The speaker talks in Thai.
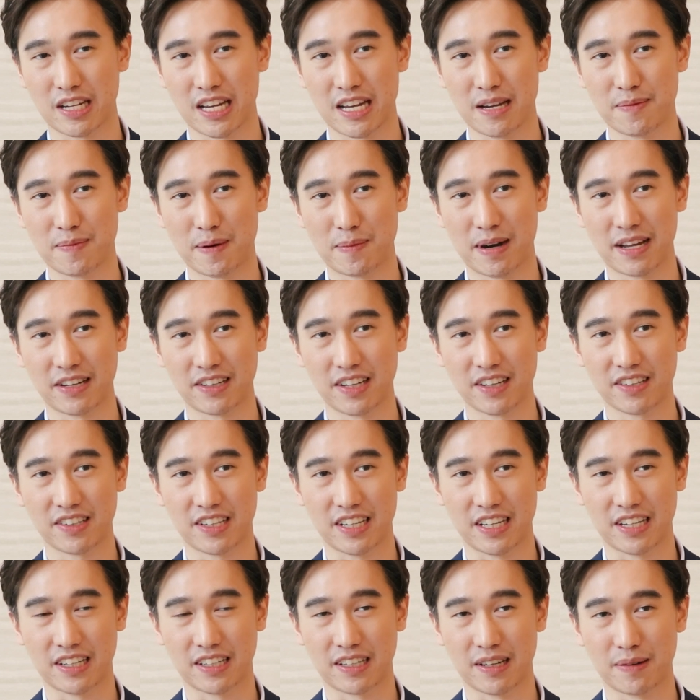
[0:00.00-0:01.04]
ที่ประมาณสัก
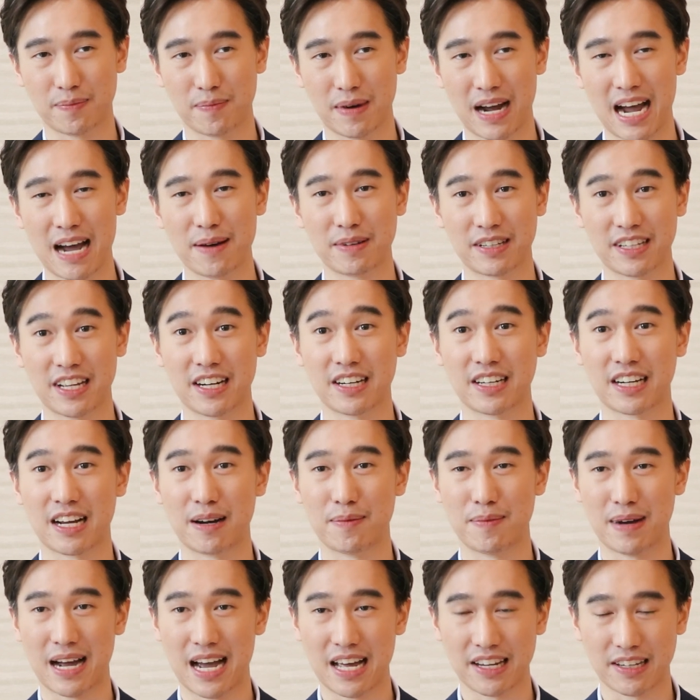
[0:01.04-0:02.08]
45%
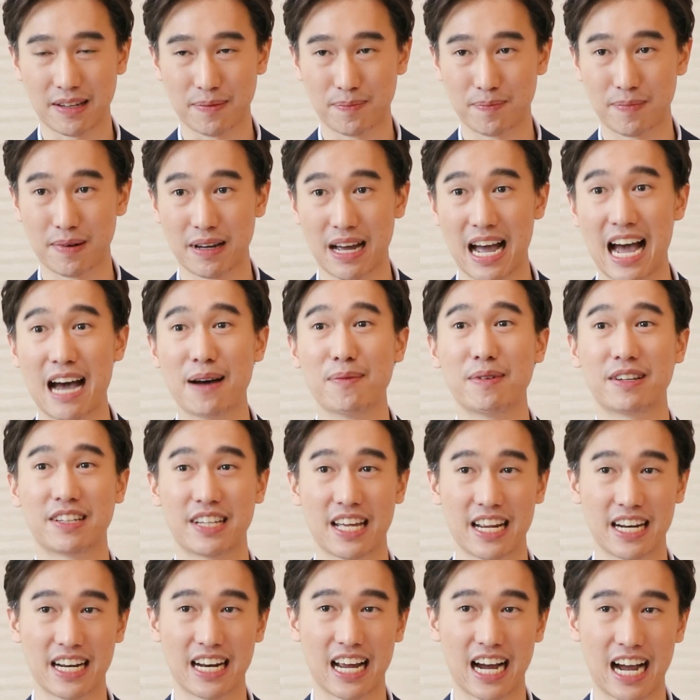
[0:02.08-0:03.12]
กับ
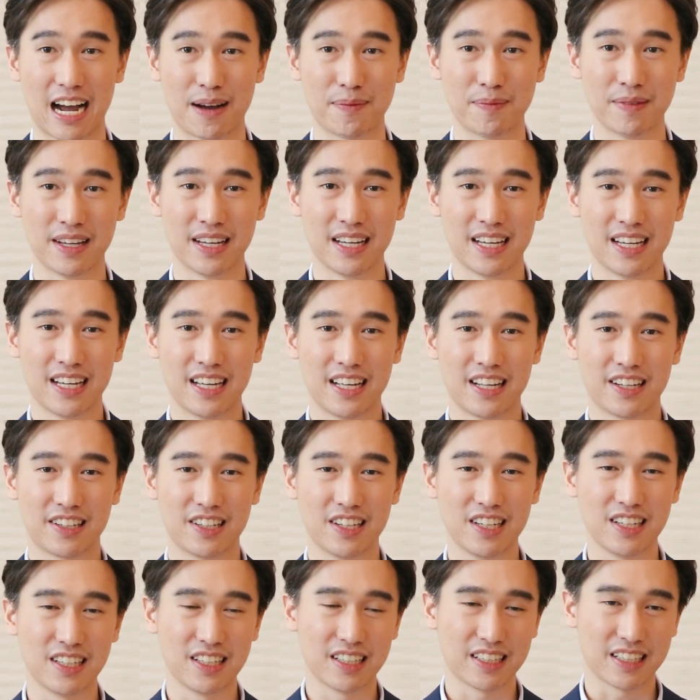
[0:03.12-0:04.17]
55%นะครับ
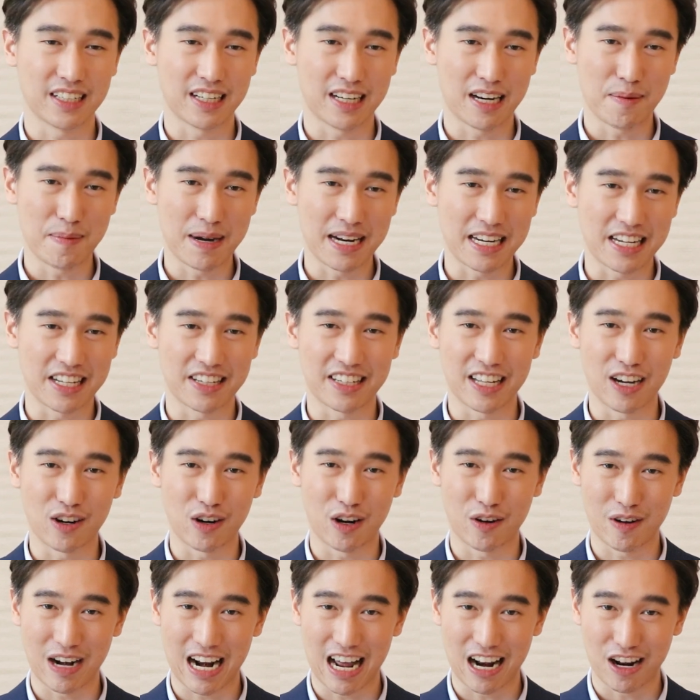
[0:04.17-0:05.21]
ซึ่งน้ำมันดีเซล
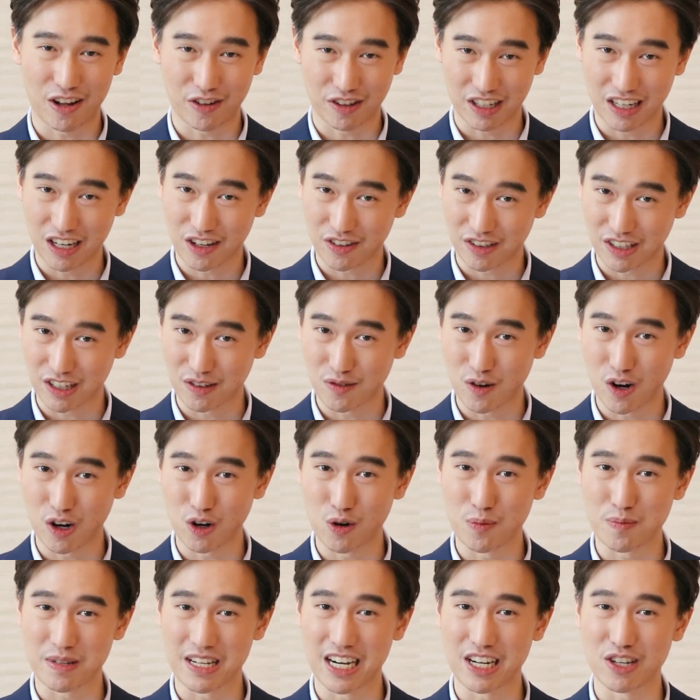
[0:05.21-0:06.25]
เราเวลาเราซื้อ เราซื้อวอล
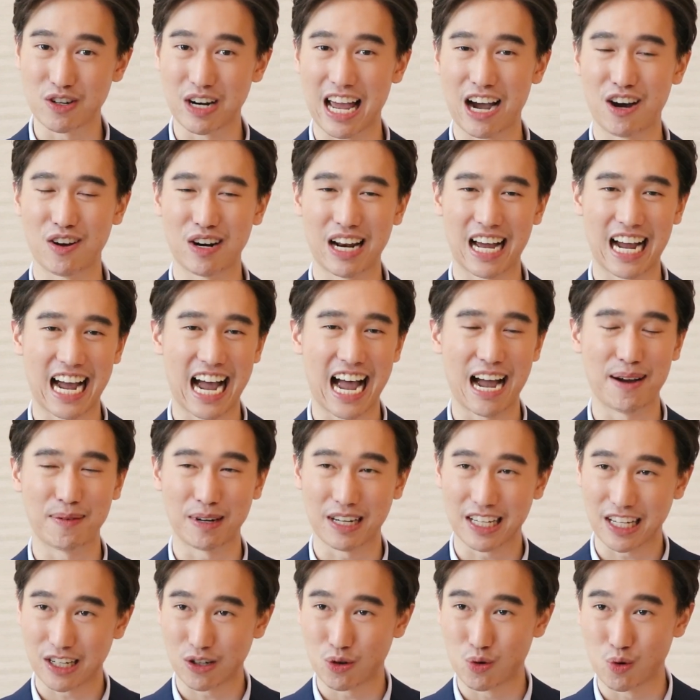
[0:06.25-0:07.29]
ลุ่มเยอะอยู่แล้ว ราคามัน
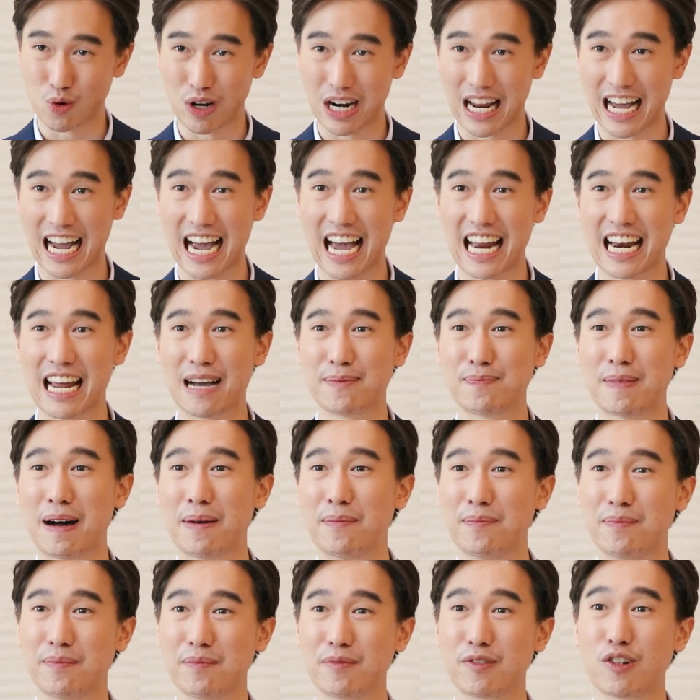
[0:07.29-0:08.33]
ก็จะถูกราคาหน้า
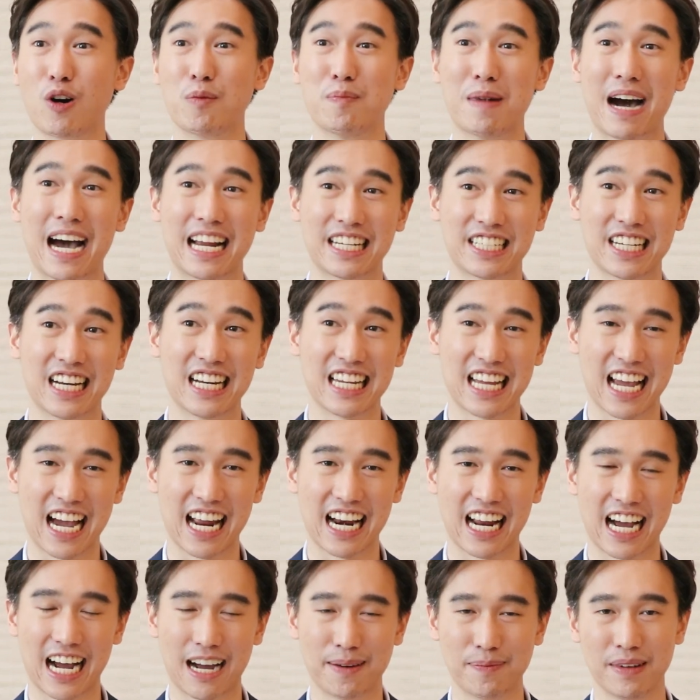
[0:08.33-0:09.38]
ปั๊ม2บาท เฉลี่ย
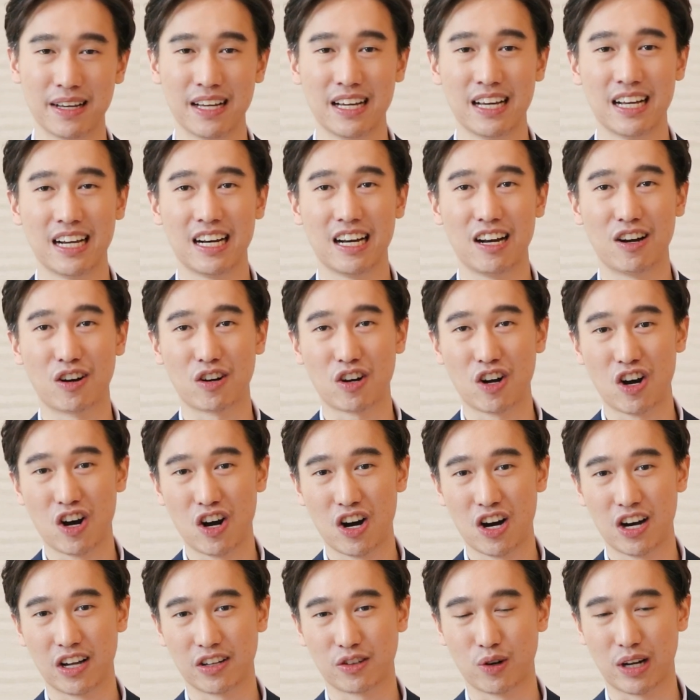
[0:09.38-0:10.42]
นะครับแล้วก็
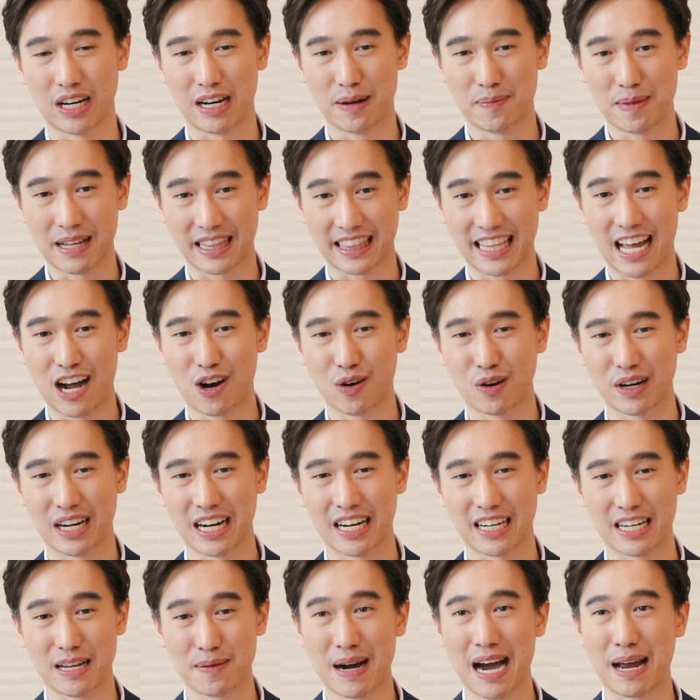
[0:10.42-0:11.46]
ส่วนน้ำมันเตา
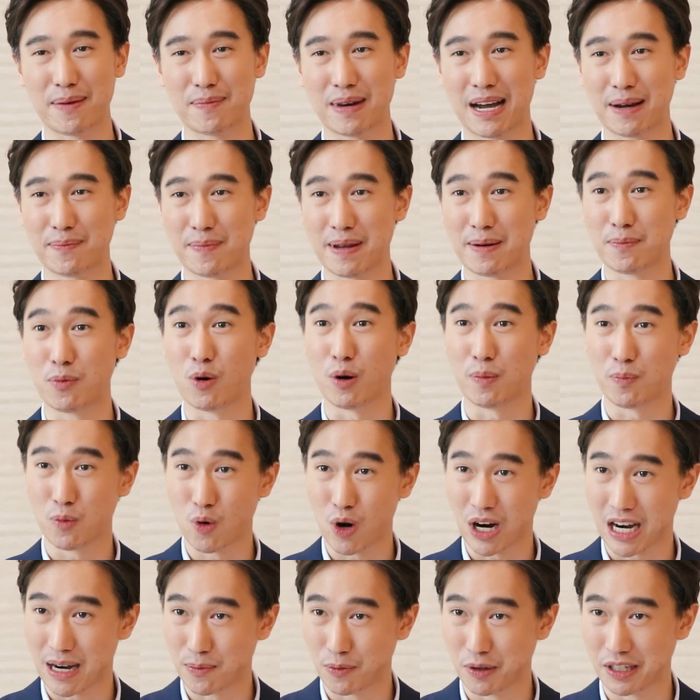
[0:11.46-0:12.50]
เนี่ยที่ผ่านมาเป็นผลบ
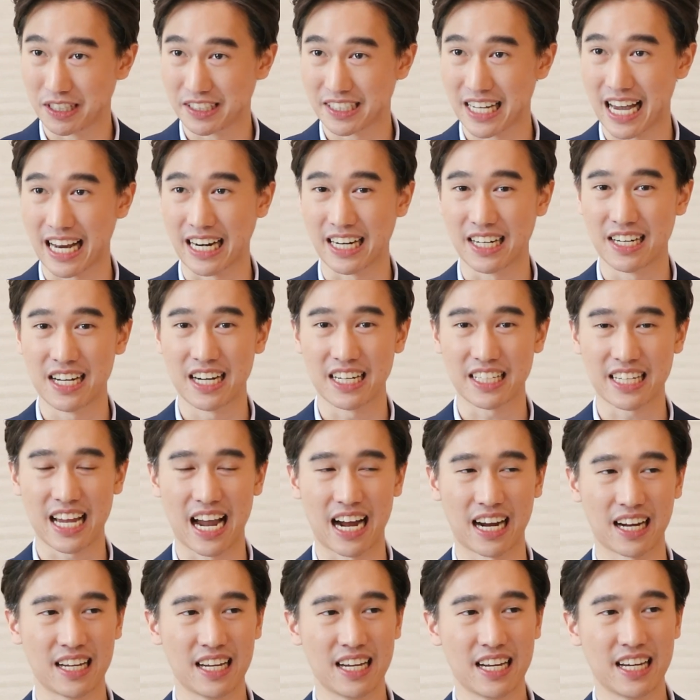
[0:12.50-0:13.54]
วกกับบริษัท เนื่อง
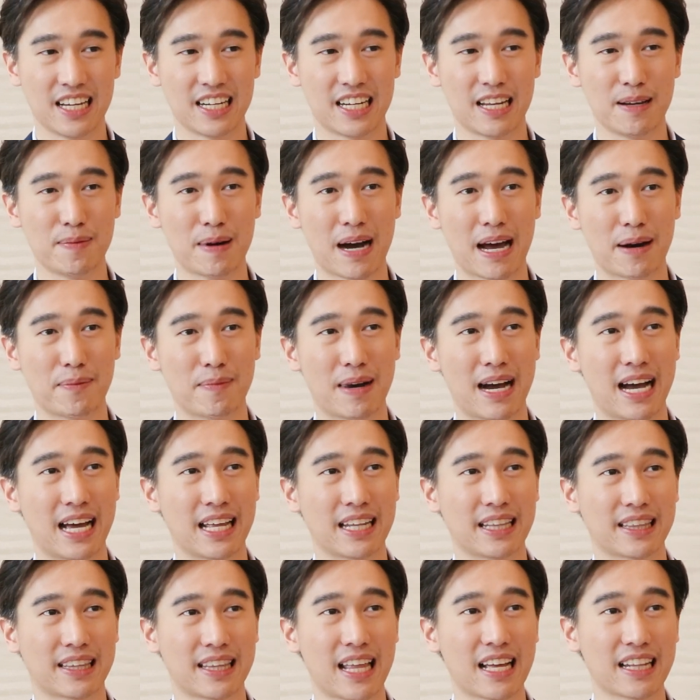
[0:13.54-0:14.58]
จากที่ผ่านมา
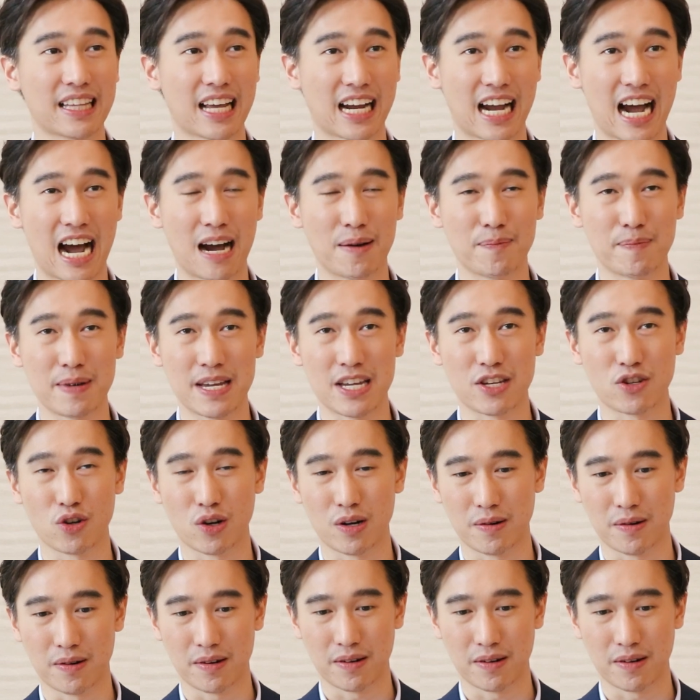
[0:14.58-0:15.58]
ตั้งแต่กลางปีจน